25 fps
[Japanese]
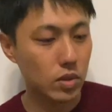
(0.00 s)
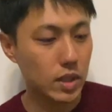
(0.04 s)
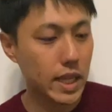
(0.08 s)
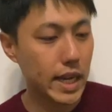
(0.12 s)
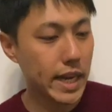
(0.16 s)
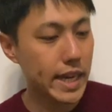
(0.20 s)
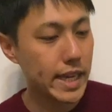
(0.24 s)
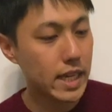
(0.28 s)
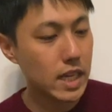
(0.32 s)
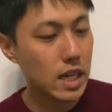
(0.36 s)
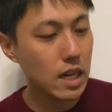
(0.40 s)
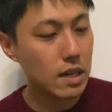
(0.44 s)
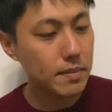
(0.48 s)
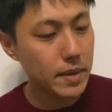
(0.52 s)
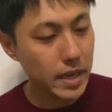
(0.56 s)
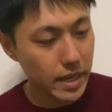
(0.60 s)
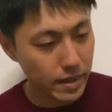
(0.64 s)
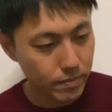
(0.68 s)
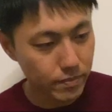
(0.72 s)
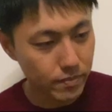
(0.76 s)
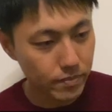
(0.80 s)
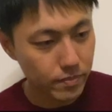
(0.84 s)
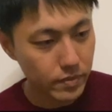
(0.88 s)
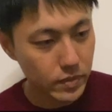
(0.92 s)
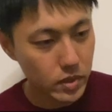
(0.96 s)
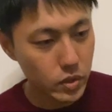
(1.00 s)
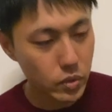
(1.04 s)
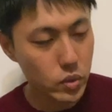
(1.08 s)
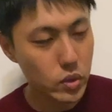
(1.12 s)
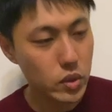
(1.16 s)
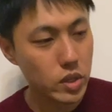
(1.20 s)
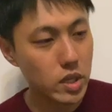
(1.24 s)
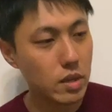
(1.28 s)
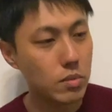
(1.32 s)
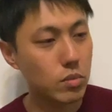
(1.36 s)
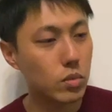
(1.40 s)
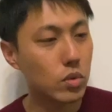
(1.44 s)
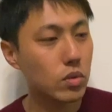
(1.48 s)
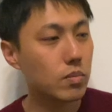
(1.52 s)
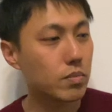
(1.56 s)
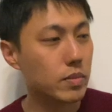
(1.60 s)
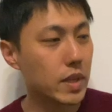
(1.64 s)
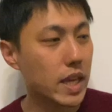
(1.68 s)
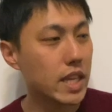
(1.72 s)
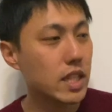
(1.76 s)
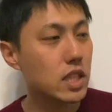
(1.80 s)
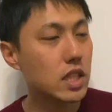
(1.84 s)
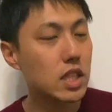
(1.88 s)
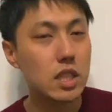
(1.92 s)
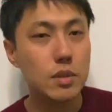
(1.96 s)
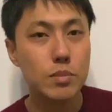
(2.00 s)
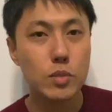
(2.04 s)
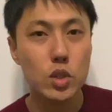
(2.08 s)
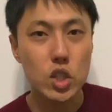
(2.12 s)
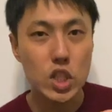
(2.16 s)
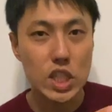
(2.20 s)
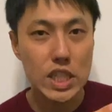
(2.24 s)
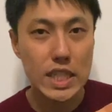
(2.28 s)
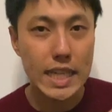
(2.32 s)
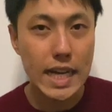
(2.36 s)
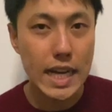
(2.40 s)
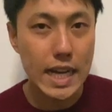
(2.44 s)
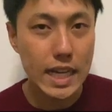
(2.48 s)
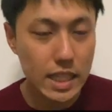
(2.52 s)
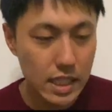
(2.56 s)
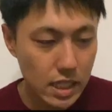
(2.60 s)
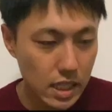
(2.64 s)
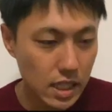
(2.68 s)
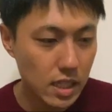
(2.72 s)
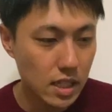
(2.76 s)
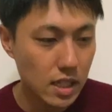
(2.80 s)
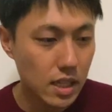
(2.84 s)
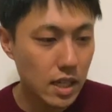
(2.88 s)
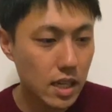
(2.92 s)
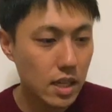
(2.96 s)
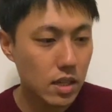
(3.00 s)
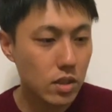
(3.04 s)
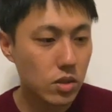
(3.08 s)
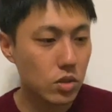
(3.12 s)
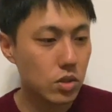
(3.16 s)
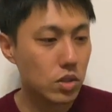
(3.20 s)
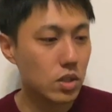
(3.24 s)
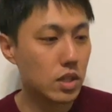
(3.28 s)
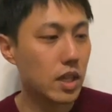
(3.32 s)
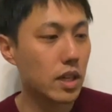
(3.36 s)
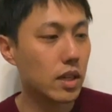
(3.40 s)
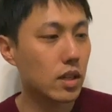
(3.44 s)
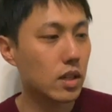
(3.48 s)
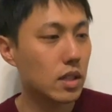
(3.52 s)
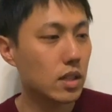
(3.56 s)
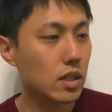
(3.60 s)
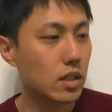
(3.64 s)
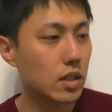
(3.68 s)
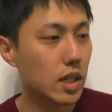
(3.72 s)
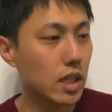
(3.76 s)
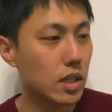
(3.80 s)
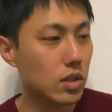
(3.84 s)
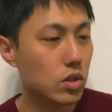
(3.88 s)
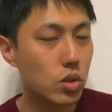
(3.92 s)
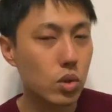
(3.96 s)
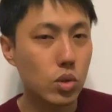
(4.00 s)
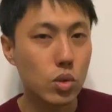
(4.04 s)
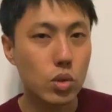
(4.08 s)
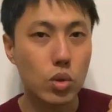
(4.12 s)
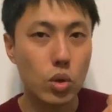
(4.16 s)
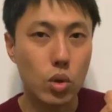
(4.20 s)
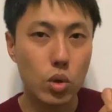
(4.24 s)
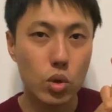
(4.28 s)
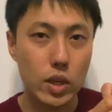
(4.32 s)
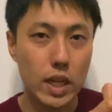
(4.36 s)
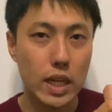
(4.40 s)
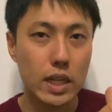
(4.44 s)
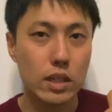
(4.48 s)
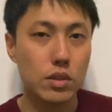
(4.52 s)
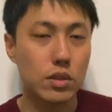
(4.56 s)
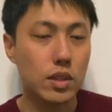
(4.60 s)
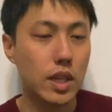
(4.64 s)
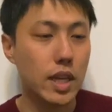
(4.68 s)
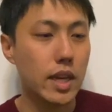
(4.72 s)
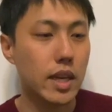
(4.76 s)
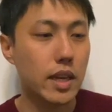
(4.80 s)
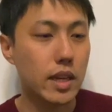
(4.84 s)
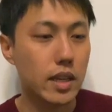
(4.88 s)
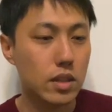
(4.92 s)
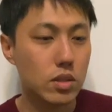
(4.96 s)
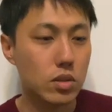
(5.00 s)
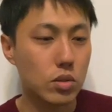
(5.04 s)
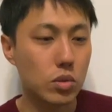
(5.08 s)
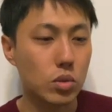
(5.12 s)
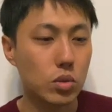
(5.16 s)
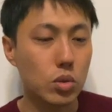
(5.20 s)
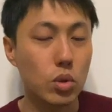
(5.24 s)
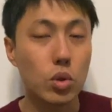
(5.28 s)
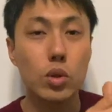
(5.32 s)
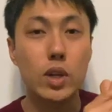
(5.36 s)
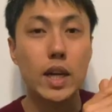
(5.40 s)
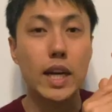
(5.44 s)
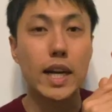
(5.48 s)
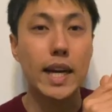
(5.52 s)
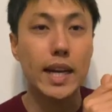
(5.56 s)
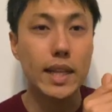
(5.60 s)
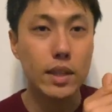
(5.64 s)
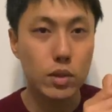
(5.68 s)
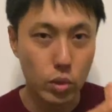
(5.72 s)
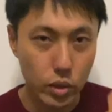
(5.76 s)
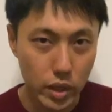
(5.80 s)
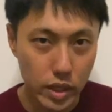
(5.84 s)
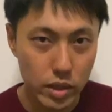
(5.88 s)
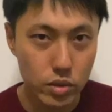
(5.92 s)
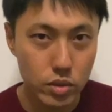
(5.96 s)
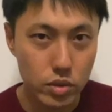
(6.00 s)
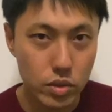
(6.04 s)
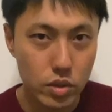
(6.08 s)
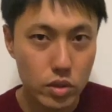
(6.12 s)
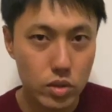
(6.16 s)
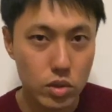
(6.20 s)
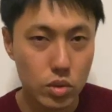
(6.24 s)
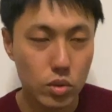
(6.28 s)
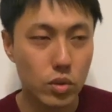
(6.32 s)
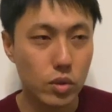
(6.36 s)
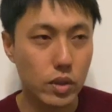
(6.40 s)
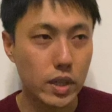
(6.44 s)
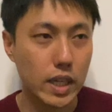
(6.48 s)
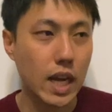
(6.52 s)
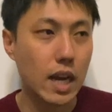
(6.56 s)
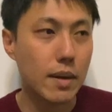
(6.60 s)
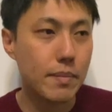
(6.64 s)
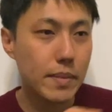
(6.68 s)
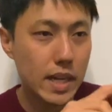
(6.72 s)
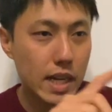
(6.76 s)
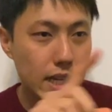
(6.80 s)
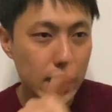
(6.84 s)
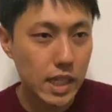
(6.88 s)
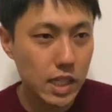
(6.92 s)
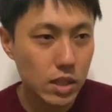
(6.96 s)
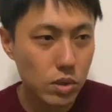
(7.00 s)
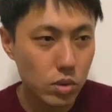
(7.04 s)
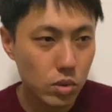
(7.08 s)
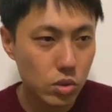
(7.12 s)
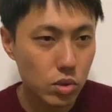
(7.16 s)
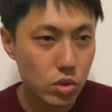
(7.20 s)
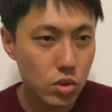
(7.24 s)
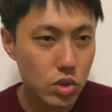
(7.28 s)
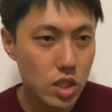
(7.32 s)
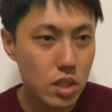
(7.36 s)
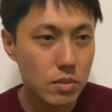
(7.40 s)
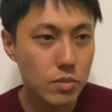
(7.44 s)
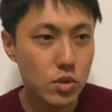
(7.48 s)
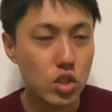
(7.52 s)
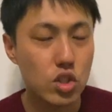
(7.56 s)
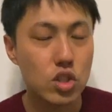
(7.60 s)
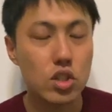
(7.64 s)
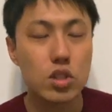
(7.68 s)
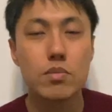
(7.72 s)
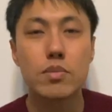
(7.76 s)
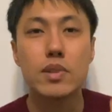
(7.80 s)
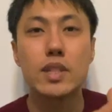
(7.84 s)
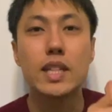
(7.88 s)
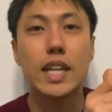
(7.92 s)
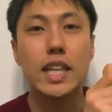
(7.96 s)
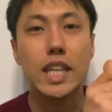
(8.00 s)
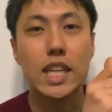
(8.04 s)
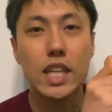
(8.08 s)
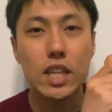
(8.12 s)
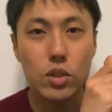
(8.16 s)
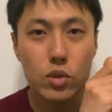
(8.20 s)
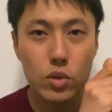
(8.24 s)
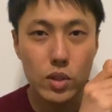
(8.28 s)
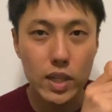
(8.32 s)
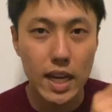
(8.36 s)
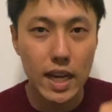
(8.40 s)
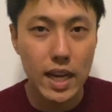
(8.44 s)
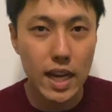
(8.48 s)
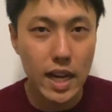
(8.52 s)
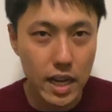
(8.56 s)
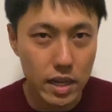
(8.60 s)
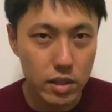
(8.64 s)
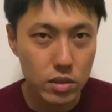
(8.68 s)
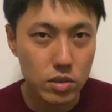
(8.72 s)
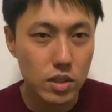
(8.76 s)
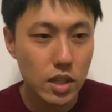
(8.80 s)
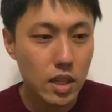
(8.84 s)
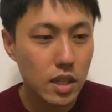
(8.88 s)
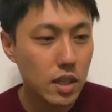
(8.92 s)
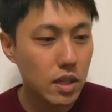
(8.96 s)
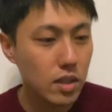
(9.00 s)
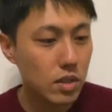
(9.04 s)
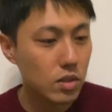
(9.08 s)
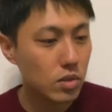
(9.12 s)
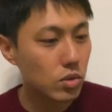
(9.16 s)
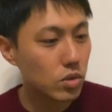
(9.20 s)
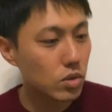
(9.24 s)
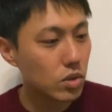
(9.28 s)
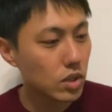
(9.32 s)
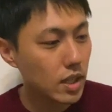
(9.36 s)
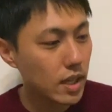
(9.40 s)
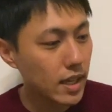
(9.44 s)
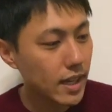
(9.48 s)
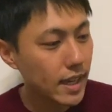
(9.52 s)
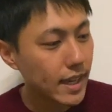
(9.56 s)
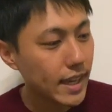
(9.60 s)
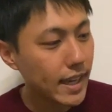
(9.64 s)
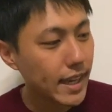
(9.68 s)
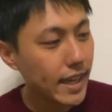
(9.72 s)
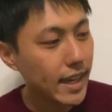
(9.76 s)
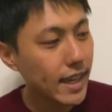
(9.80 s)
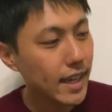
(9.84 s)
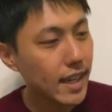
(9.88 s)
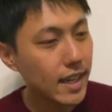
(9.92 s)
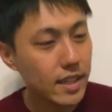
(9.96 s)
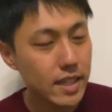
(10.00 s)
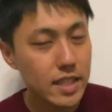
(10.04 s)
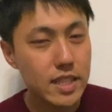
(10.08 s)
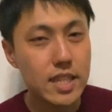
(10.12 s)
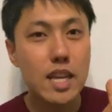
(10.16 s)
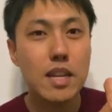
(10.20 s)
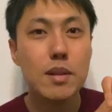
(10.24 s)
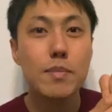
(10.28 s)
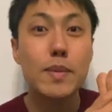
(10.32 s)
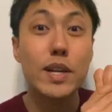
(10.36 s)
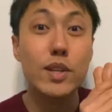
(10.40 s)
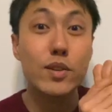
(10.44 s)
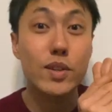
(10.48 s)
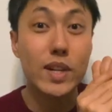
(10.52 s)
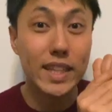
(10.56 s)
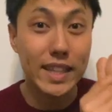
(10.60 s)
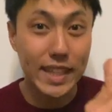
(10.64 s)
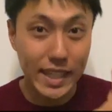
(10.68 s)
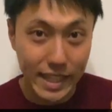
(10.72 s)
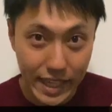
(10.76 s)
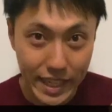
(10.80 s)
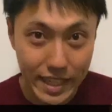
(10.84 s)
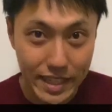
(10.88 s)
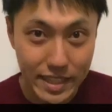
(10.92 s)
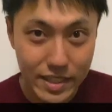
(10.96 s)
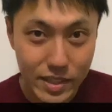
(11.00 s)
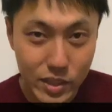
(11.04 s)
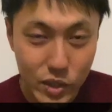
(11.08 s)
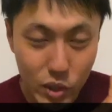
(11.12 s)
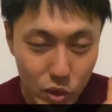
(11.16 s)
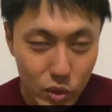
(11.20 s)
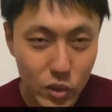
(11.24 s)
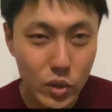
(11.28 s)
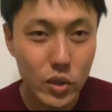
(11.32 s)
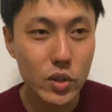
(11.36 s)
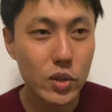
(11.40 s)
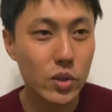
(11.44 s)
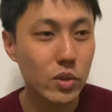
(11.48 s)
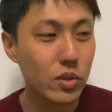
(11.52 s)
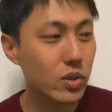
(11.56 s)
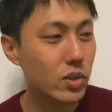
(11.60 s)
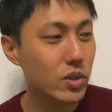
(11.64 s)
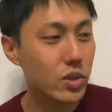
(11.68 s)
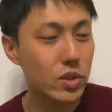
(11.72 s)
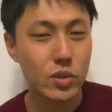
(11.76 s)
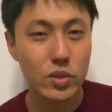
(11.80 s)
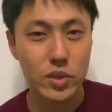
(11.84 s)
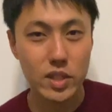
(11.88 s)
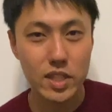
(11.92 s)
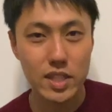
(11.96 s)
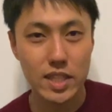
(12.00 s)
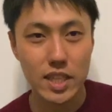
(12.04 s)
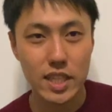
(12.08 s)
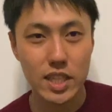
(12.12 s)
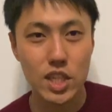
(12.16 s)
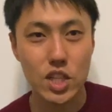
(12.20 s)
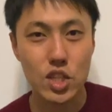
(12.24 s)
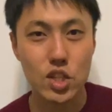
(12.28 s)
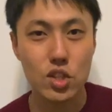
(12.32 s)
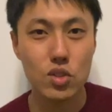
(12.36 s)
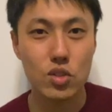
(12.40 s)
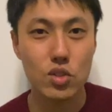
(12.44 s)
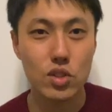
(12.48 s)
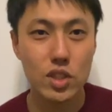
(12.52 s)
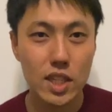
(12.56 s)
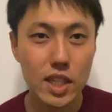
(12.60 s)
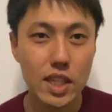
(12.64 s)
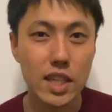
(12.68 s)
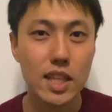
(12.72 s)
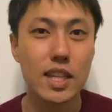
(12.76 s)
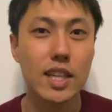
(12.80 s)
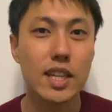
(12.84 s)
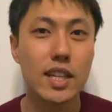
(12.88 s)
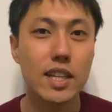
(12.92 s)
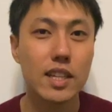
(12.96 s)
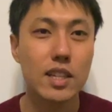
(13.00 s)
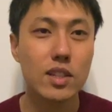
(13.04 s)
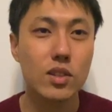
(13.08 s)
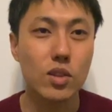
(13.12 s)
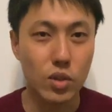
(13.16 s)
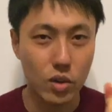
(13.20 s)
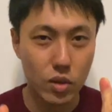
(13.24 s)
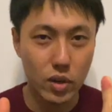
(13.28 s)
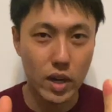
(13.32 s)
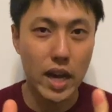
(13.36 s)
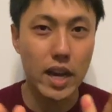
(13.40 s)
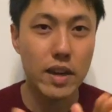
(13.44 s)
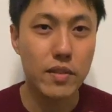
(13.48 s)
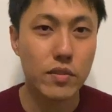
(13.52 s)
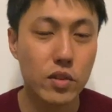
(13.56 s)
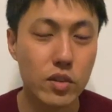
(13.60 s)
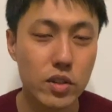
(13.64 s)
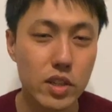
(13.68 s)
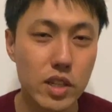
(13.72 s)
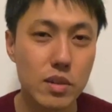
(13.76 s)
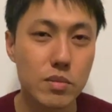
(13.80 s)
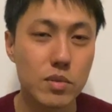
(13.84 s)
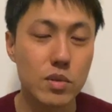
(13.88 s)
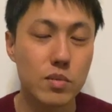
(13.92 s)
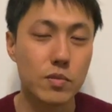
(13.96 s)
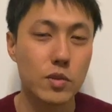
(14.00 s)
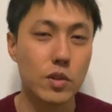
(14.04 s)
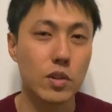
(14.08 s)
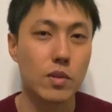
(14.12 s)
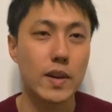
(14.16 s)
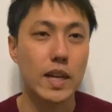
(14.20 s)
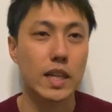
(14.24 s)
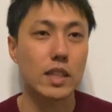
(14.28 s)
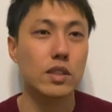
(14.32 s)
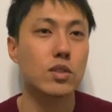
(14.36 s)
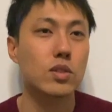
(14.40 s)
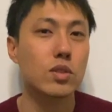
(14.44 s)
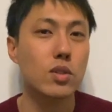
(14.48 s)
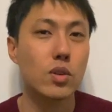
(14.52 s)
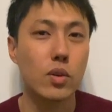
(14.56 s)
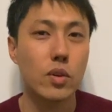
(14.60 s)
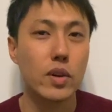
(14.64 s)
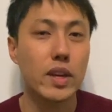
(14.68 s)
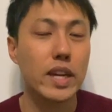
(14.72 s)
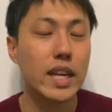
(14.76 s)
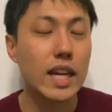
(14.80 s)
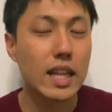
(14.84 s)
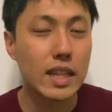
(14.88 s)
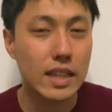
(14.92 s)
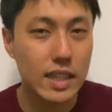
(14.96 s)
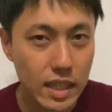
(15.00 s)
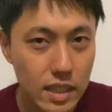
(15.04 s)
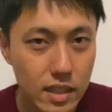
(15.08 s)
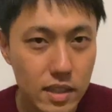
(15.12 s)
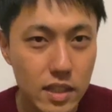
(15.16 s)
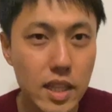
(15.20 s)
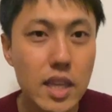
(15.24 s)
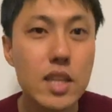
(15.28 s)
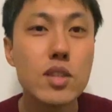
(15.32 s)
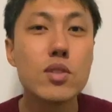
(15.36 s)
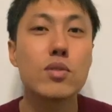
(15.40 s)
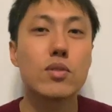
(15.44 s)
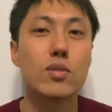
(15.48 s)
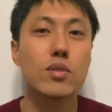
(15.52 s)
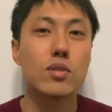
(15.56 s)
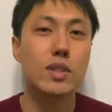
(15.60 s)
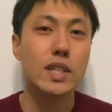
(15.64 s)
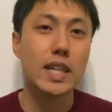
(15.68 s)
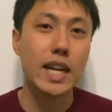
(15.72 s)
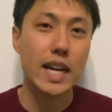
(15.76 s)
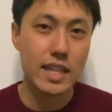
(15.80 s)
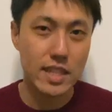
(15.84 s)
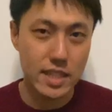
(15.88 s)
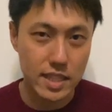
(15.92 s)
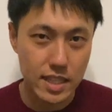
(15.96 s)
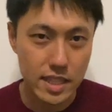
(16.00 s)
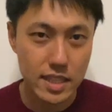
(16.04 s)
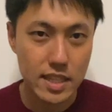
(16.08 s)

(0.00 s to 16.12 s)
大画面そして電池持ちがいい。そして、え超広角でその動画が撮れる。そのカメラ機能としても十分な機能がある。そして、えリセールバリューが高い。この4つをですね、基準にこの iPhone 11 Pro Max を選んだっていう感じで